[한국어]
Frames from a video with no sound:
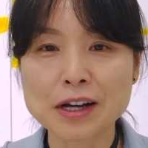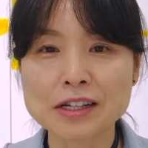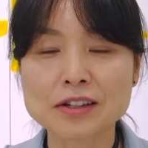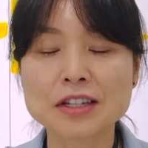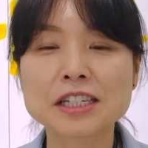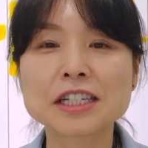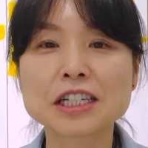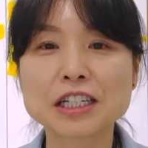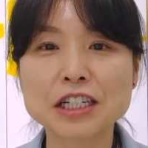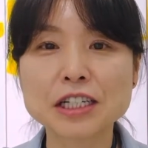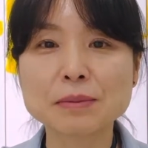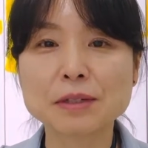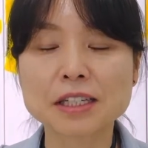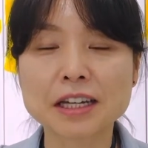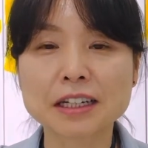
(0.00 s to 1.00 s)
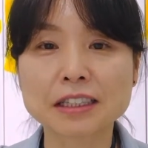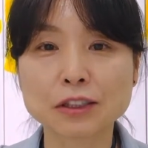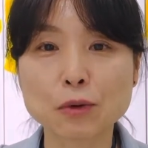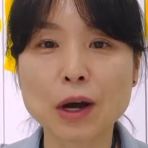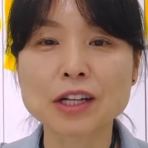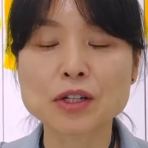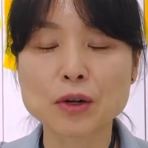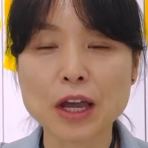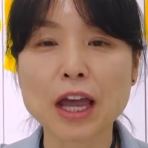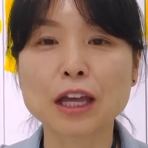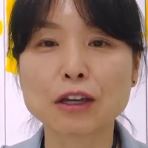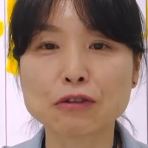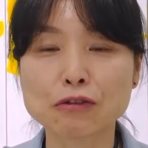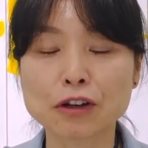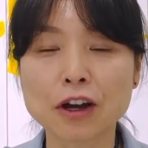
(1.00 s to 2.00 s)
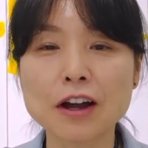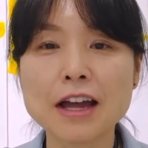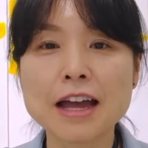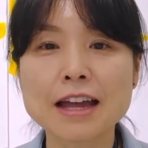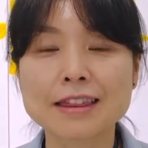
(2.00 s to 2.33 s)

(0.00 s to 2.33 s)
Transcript: 그래서 지금 이제 그 과정에 있고요.